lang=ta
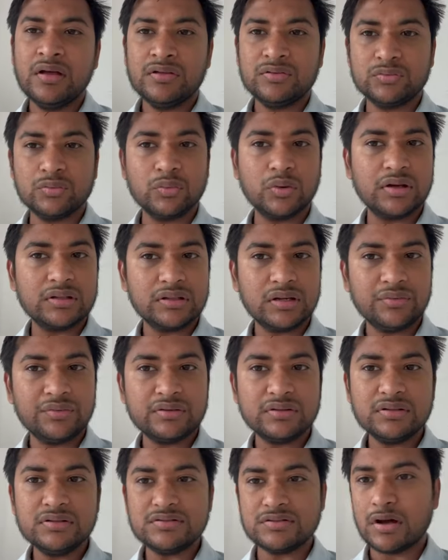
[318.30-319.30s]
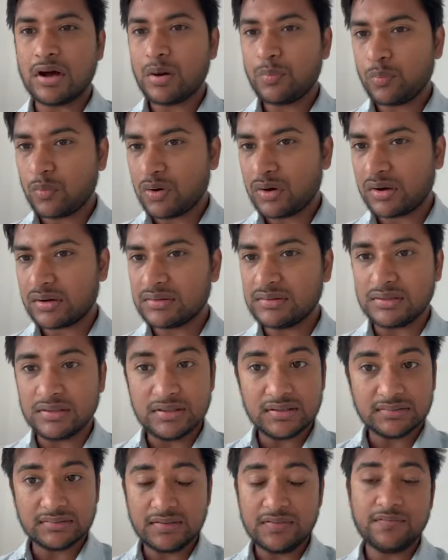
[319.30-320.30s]
ஸோ அதில் வந்து ஜாப் வாங்குறது
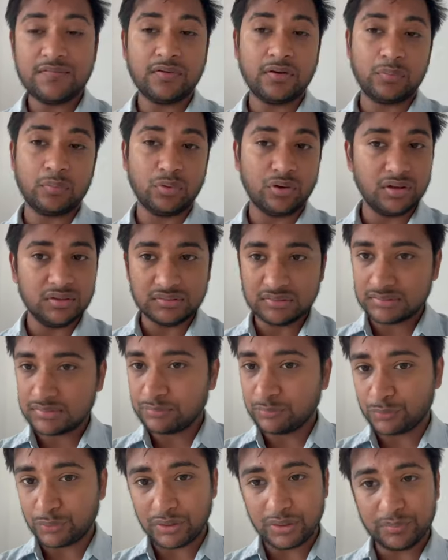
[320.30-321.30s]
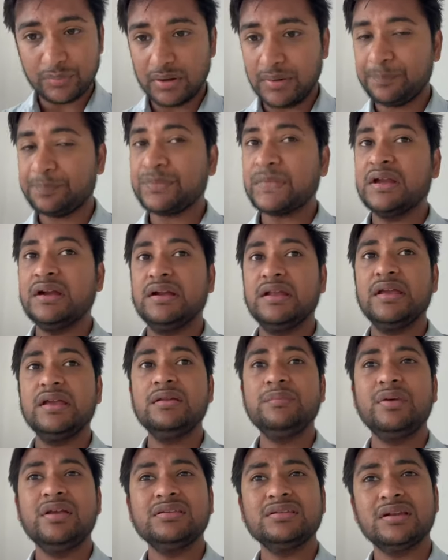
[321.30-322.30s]
ஈஸி ஃபார் பாய்ஸ் முக்கியமாக
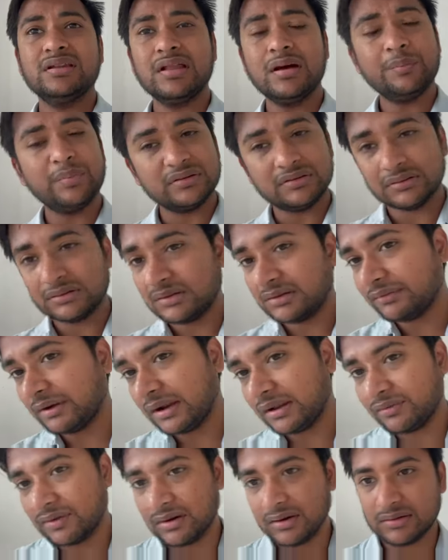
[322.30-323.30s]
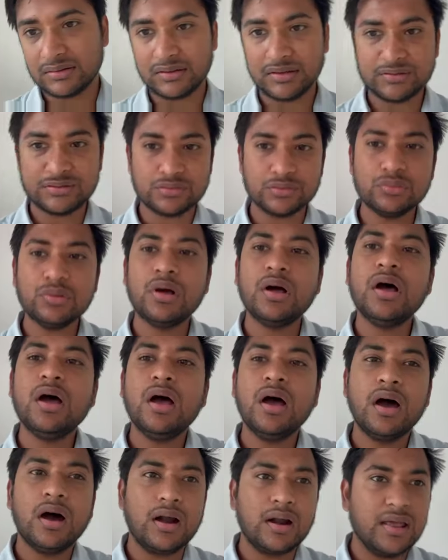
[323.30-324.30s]
டிஎன்பிஎஸ்சியில் தான் பசங்களுக்கு வேலை வாங்குறது கஷ்டம்
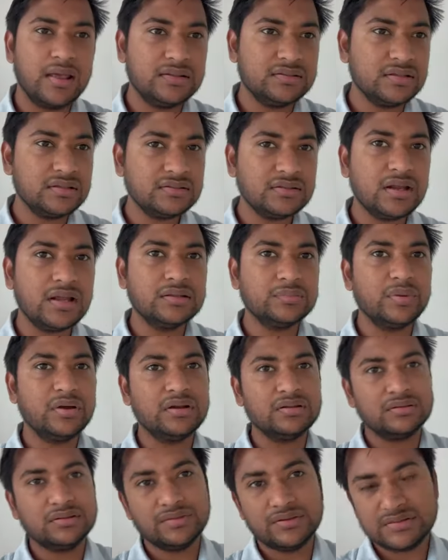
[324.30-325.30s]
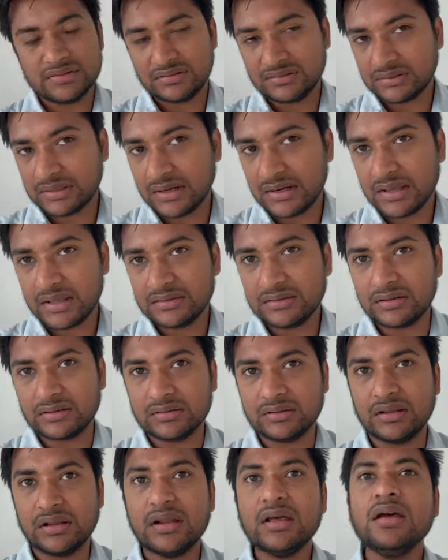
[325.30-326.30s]
ஆனால் எஸ்எஸ்சியில் அந்த மாதிரி ரிசர்வேஷன்ஸ்
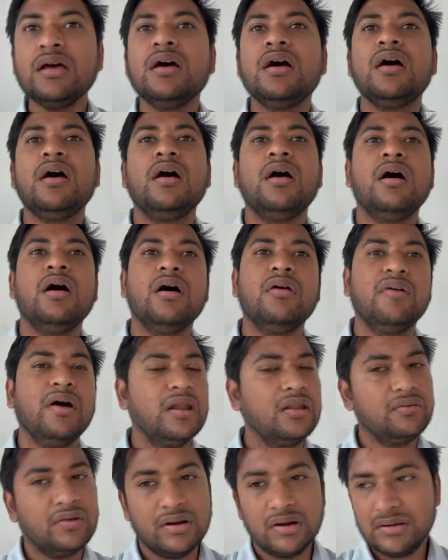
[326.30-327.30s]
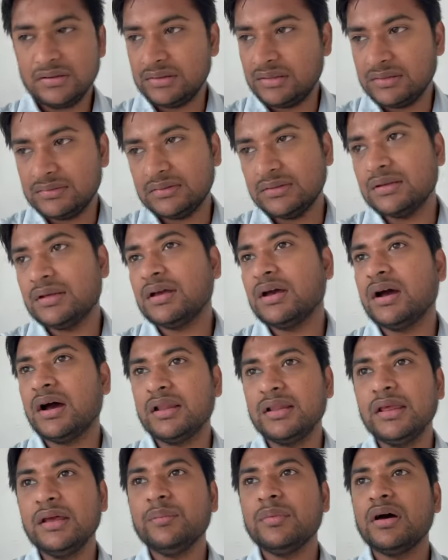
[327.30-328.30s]
கிடையாதுன்றதுனால வேலை வாங்குறது ஈஸி
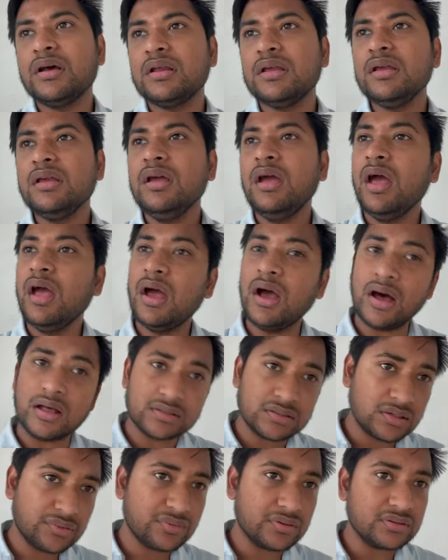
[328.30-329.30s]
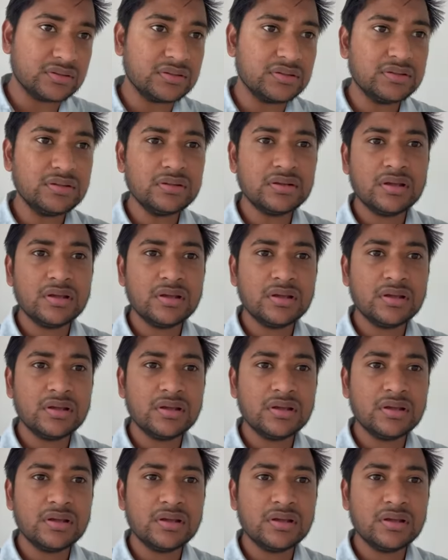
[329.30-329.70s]
அதே மாதிரி அதில் வந்து